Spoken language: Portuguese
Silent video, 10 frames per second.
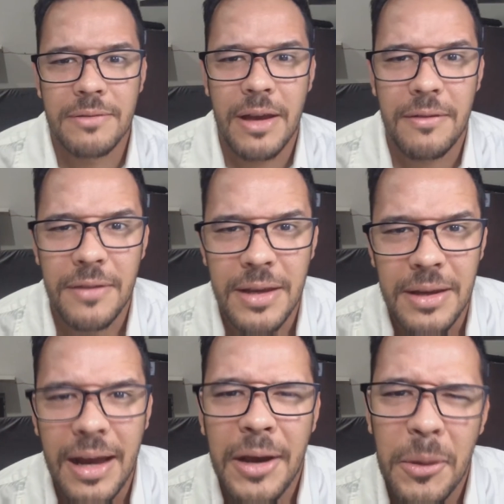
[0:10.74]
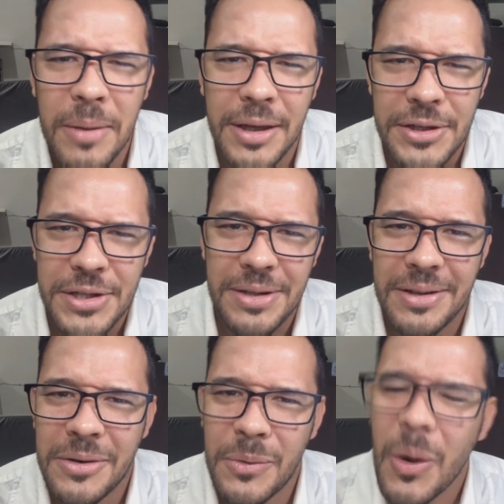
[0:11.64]
vai ver realmente
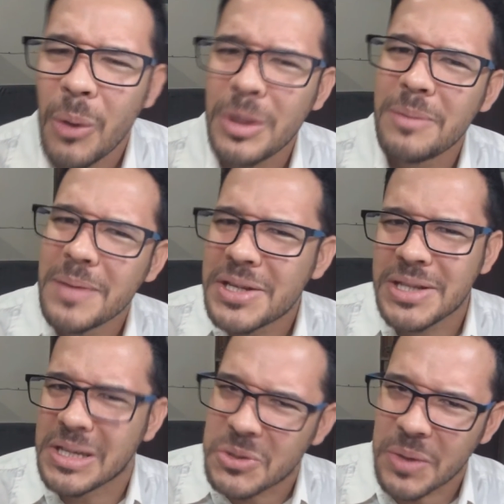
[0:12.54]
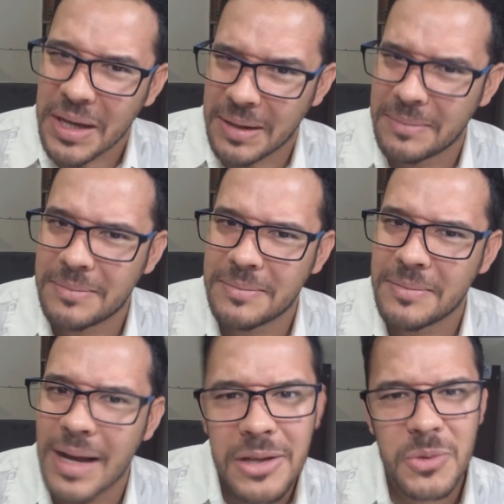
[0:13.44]
qual o limite da zoeira.
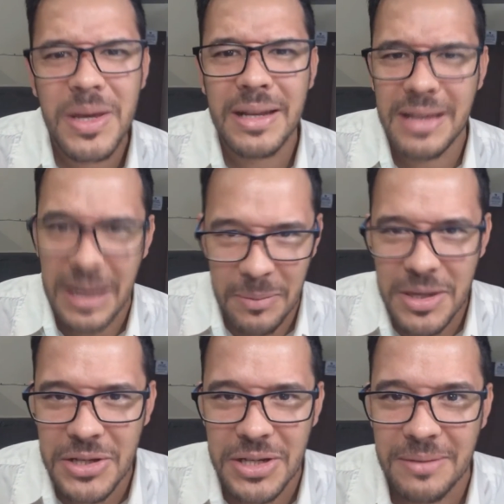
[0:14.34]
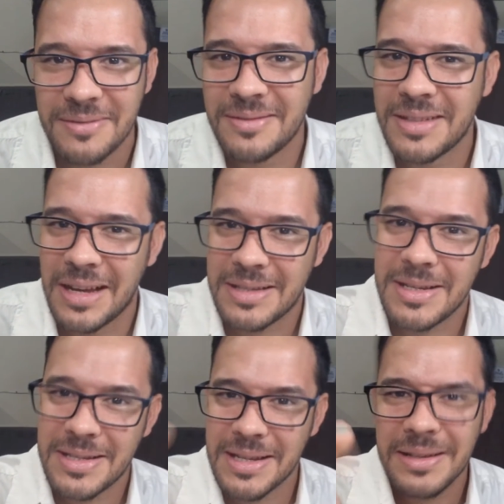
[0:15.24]
A zoeira tem limite?
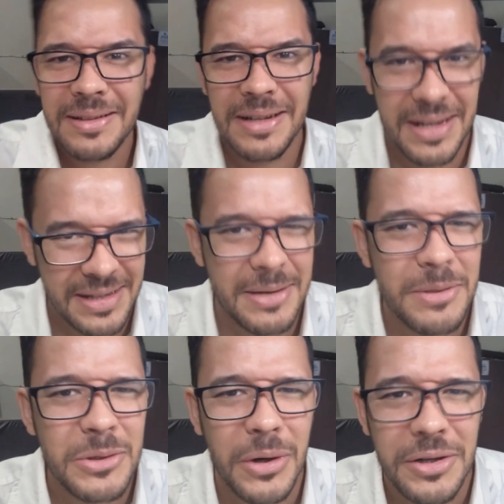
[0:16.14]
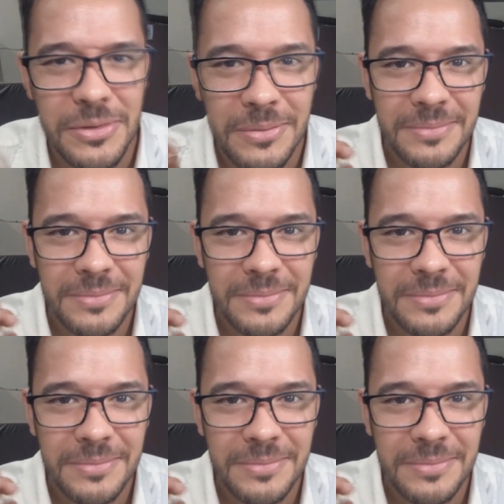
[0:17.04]
Assista nesse episódio.